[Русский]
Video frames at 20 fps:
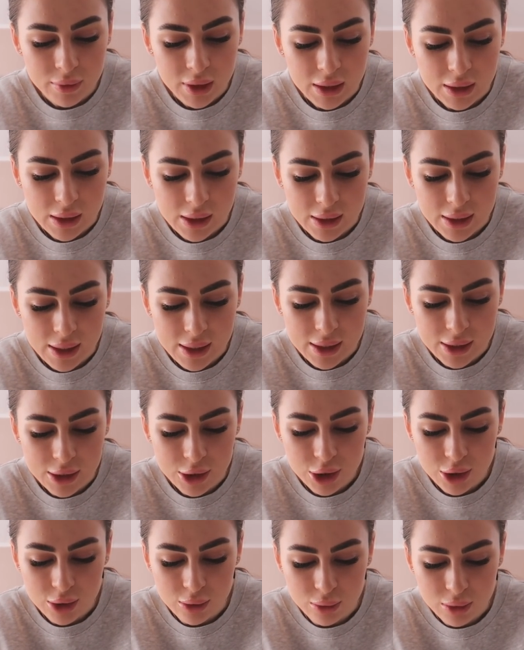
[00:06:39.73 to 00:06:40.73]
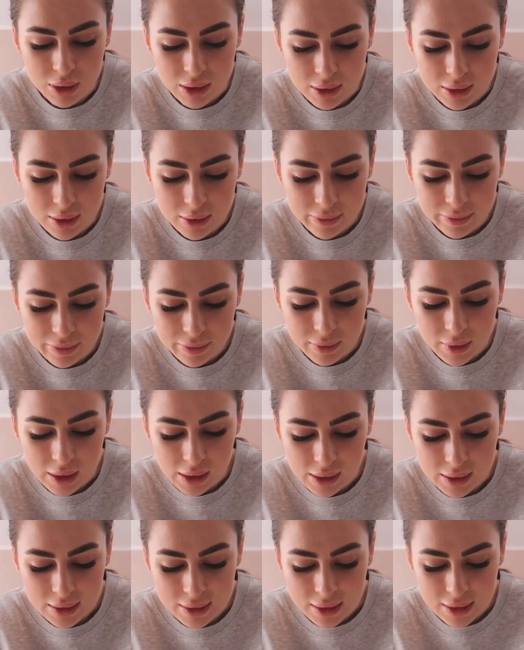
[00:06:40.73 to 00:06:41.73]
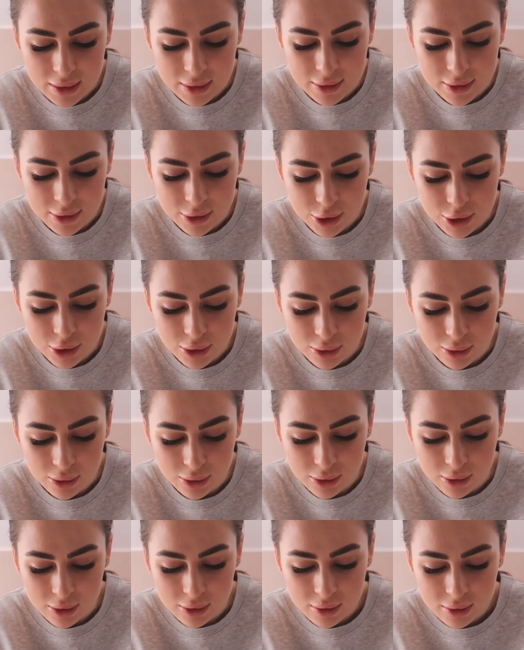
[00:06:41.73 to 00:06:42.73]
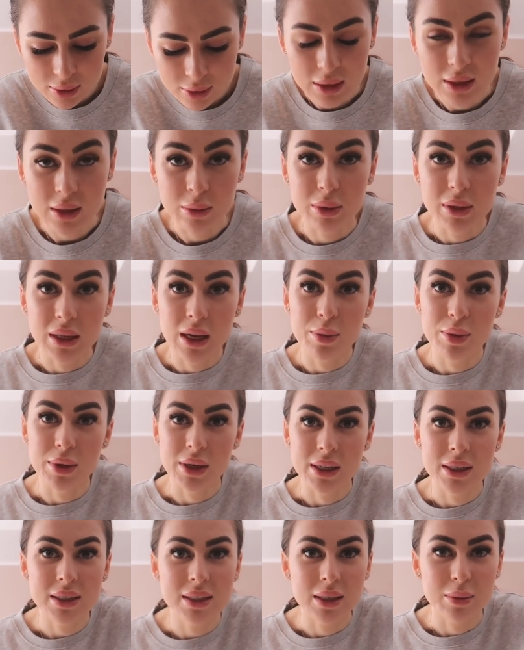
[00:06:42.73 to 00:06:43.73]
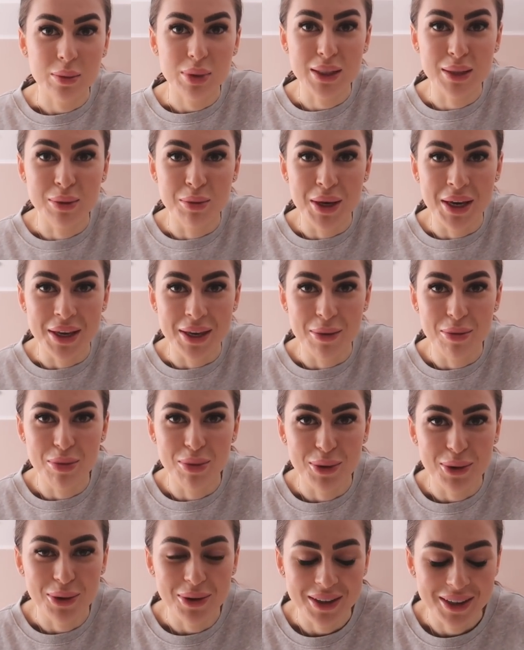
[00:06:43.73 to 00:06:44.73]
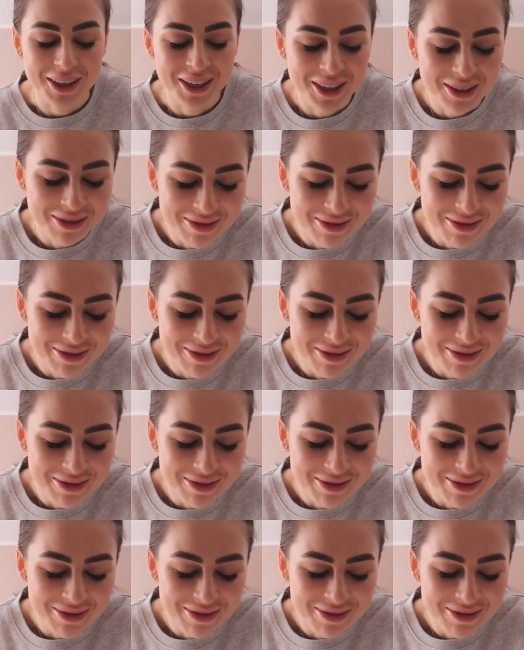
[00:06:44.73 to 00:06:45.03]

И когда я очнулась, оказалось, что это была операция по смене пола.